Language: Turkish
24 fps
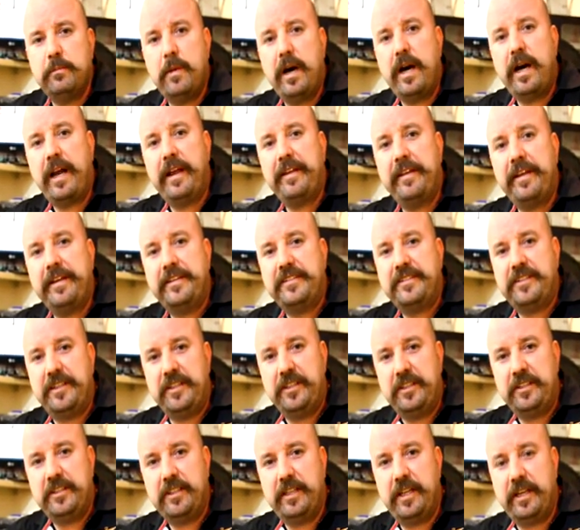Makaradayız
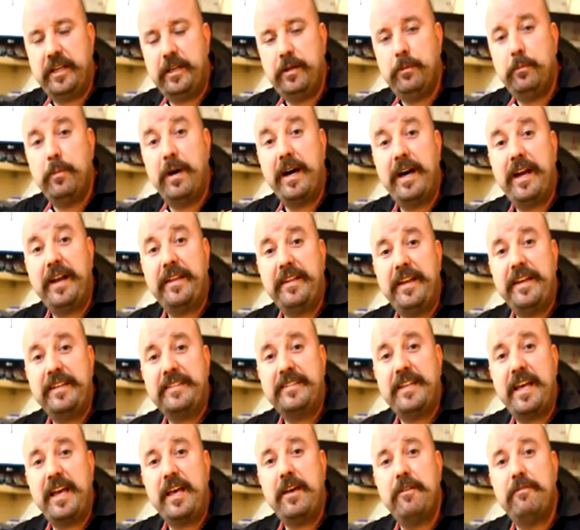seyircileri,
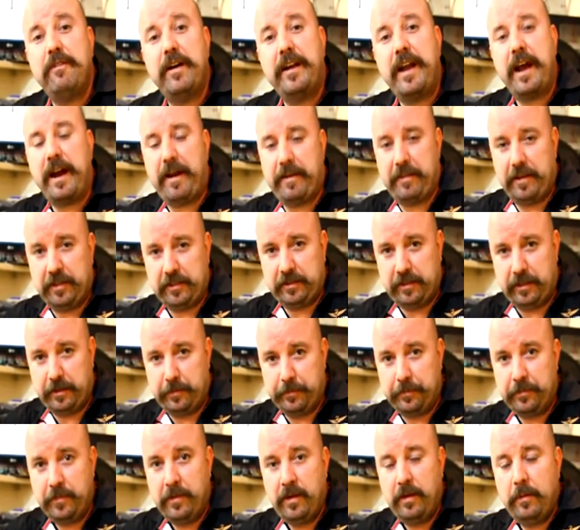Makaradayız'daki fan
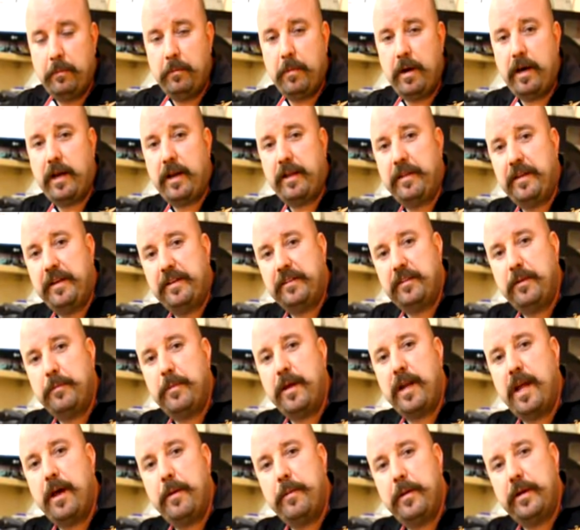arkadaşlarım.
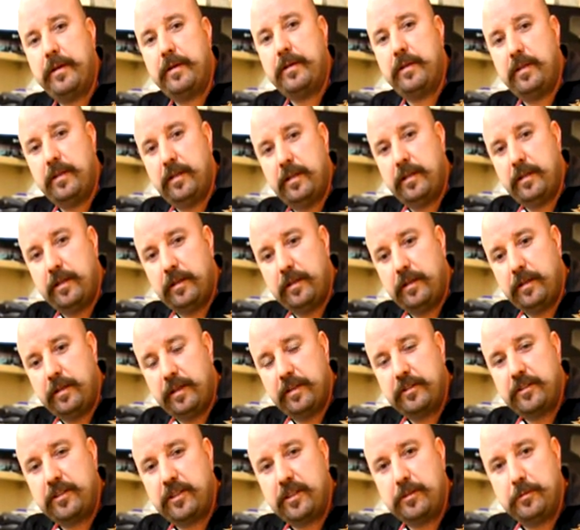Makaradayız'la beraber
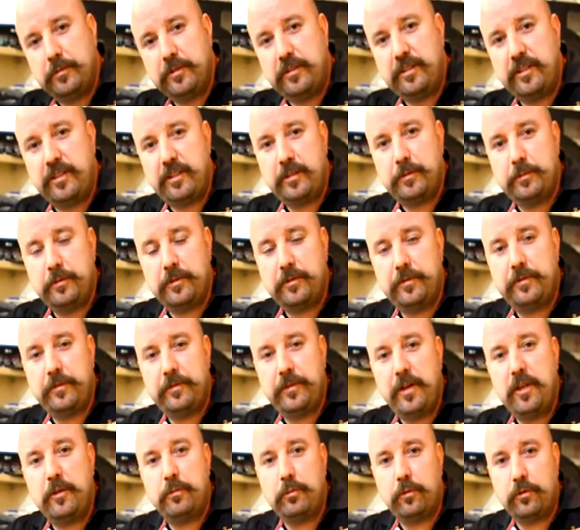e, yazıştığımız, yüzümüz
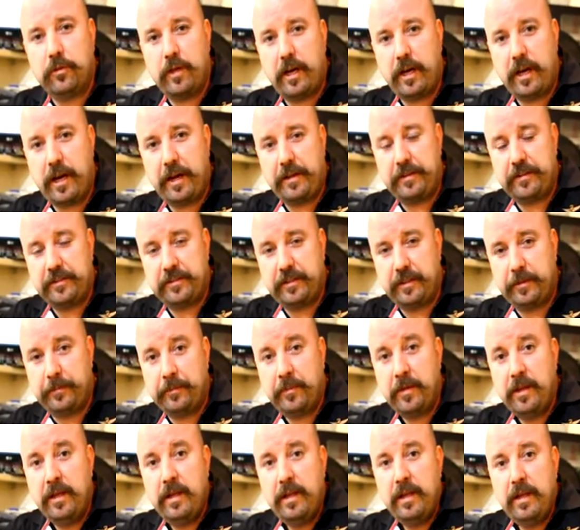Facebook'ta arkadaşlarım.
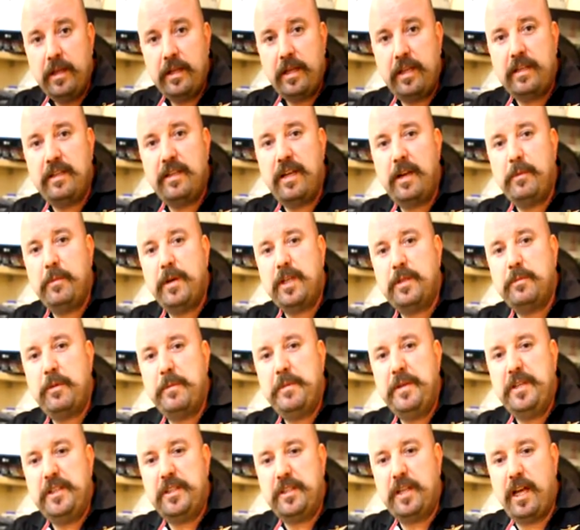Geçenler
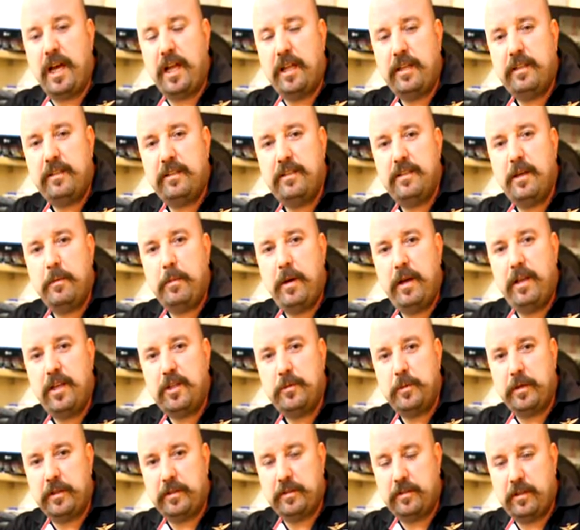başıma bir iş geldi, sizle
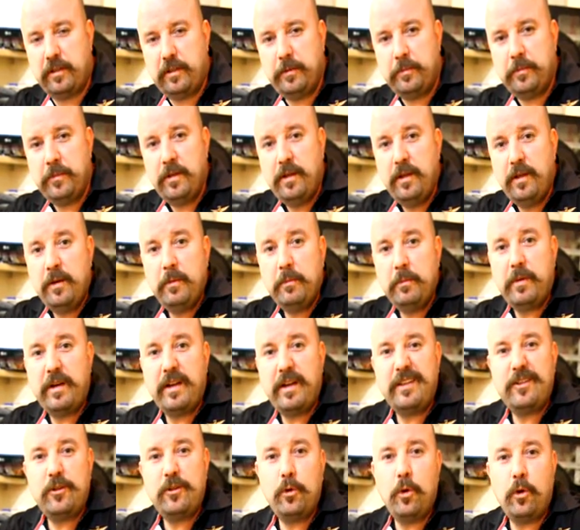paylaşmak istedim.
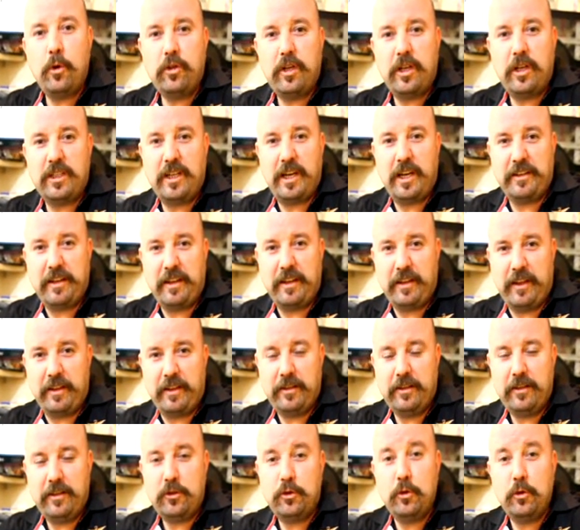Bana sigortacı
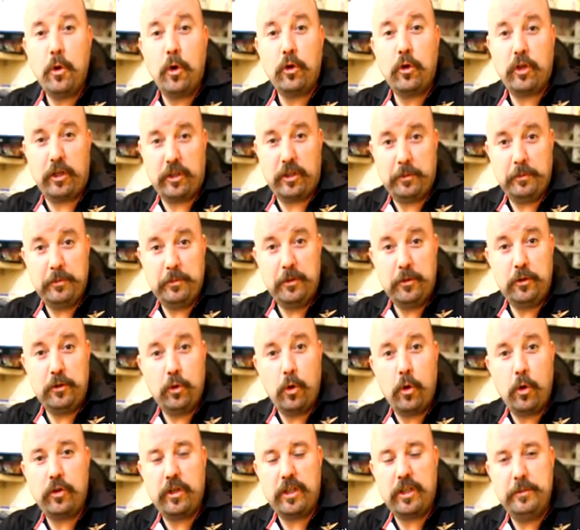adalandı. Sigortacı, bir
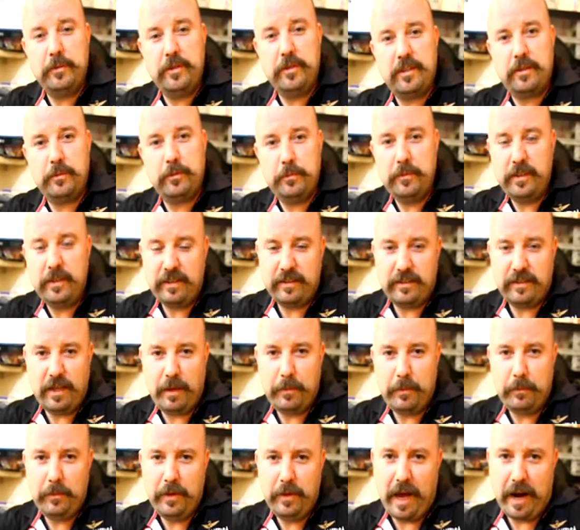sigortacı birisi,
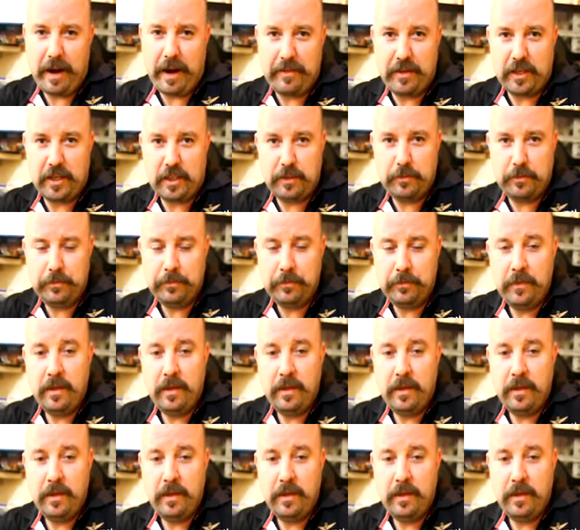birisine bir arkadaşım,